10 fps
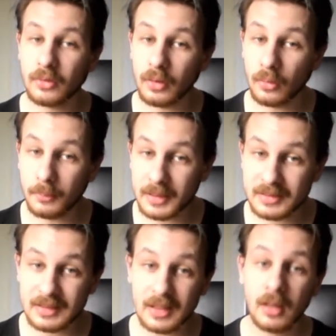on
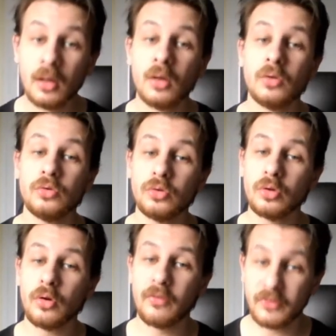partira
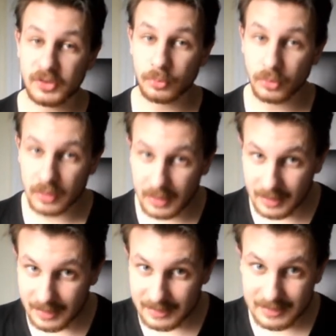sur Facebook
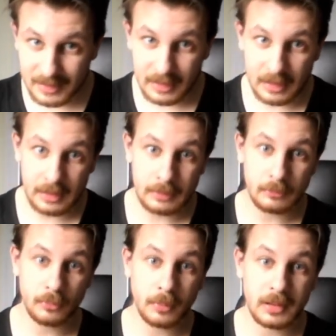et
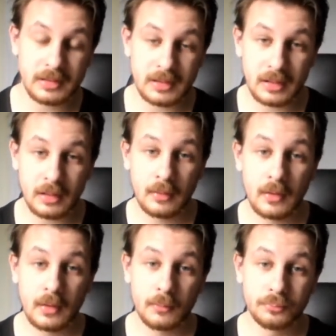Instagram, on partira
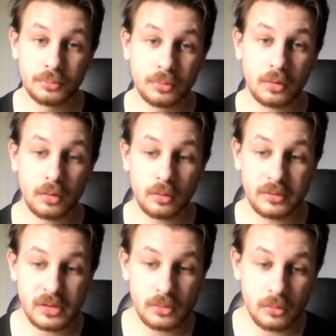pour euh,
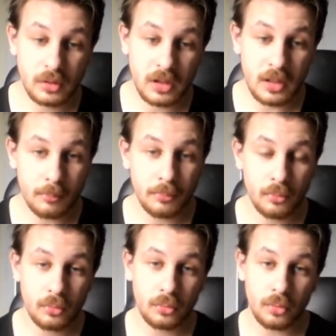discuter un
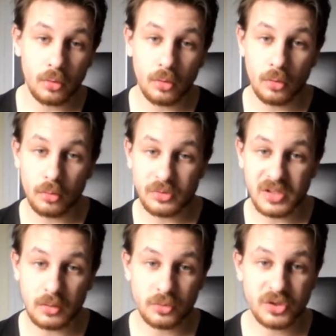peu de
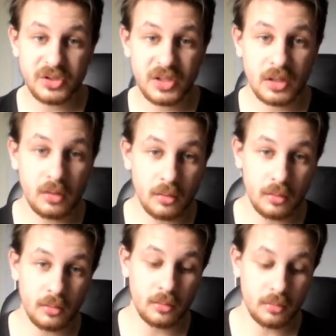ces logiciels
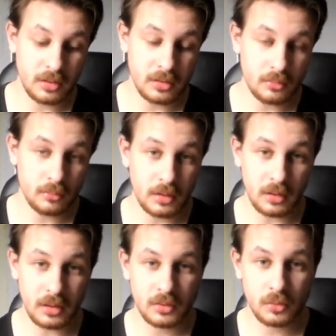euh, qui sont les
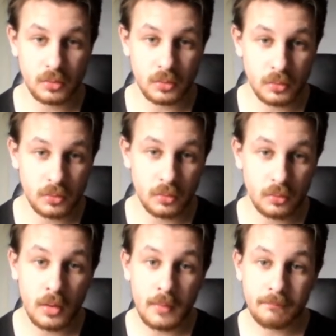réseaux sociaux